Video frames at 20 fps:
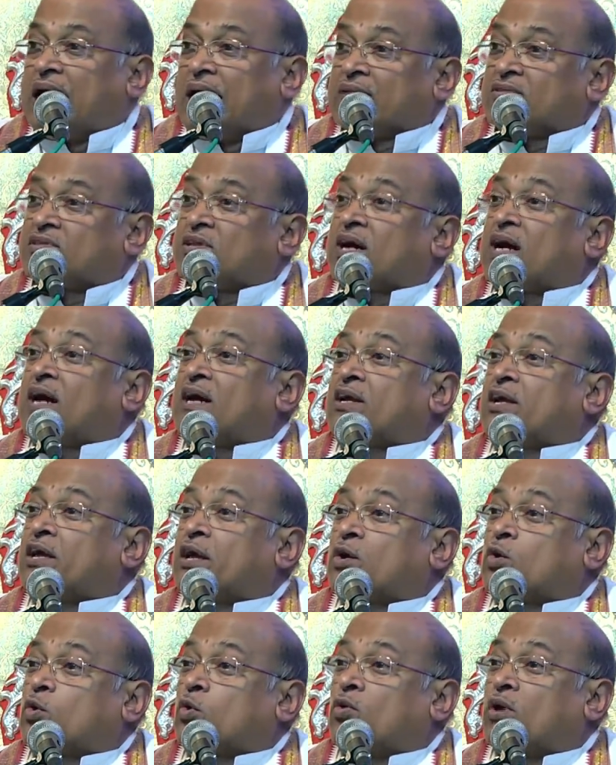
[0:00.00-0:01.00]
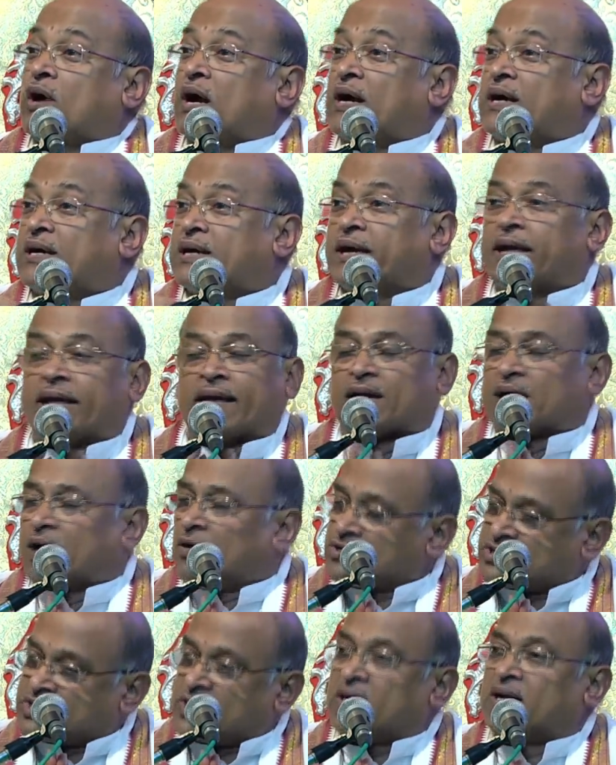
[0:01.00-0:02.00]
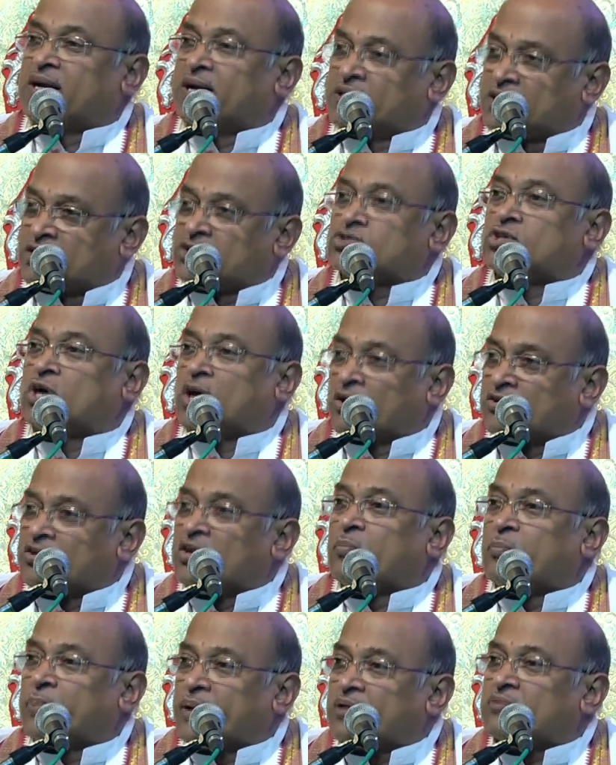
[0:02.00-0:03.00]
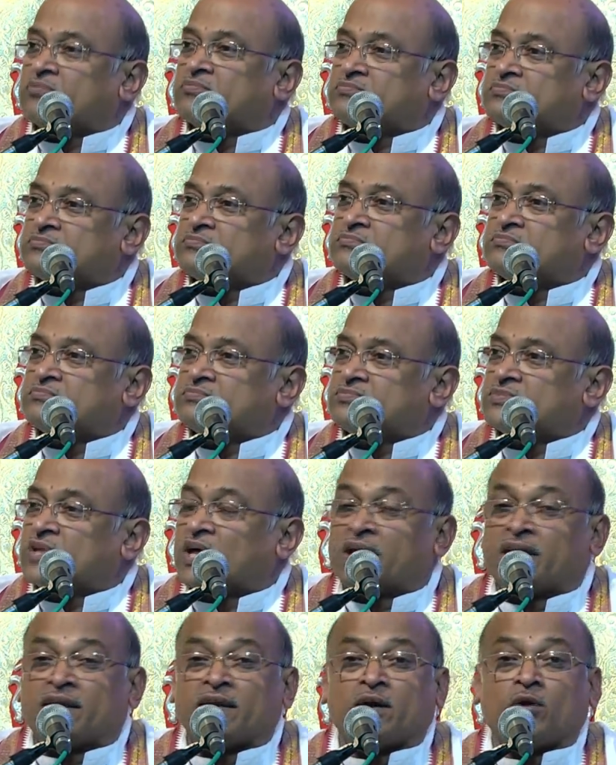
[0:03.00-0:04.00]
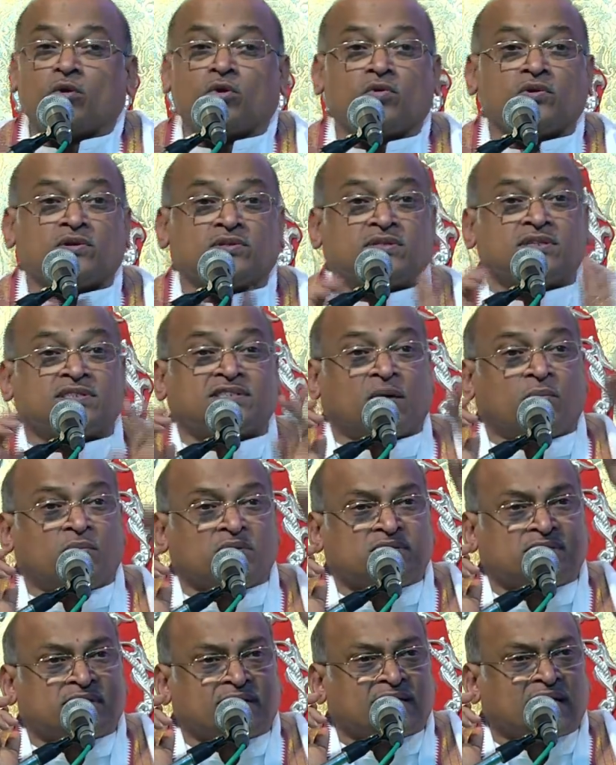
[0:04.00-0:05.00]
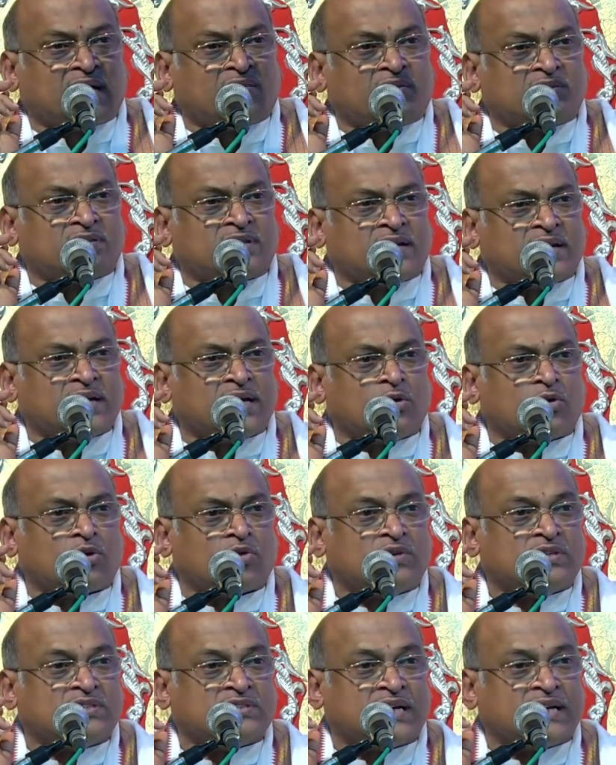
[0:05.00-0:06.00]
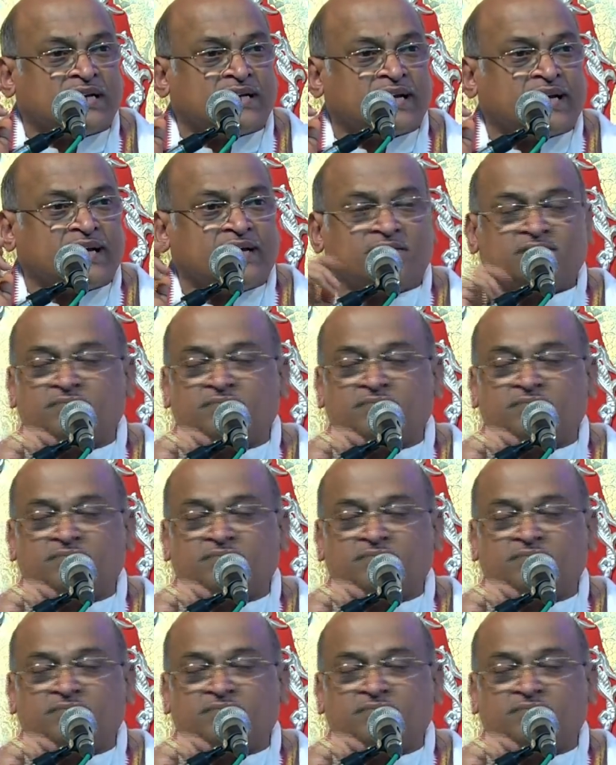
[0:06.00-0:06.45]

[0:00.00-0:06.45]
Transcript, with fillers: అంతకంటే ఎక్కువగా అంటే ఇంక అవసరం లేదు అది చాలని చెప్పారు తల్లిని గౌరవిస్తే సమస్త దేవతల్ని గౌరవించినట్టే